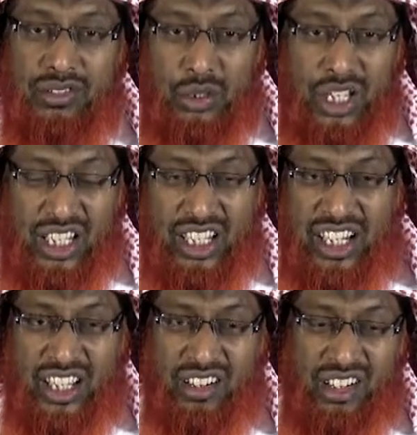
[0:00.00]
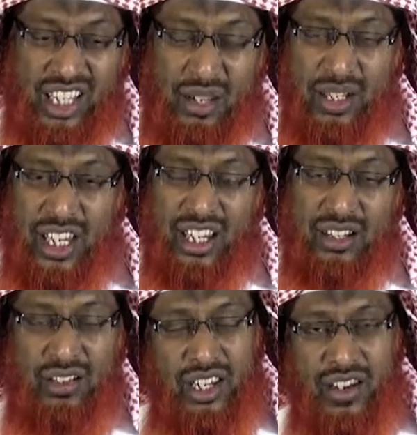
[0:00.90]
যেহেতু আল্লাহ ঘৃণা করেন তাই আমি ঘৃণা
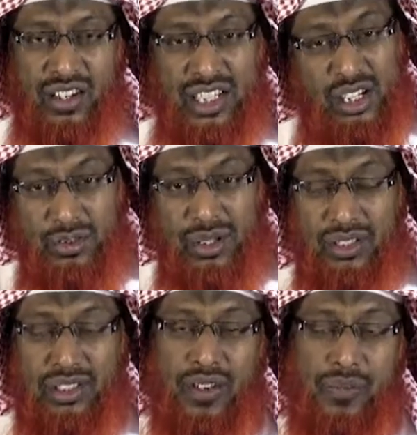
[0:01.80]
করি সেটা এবাদত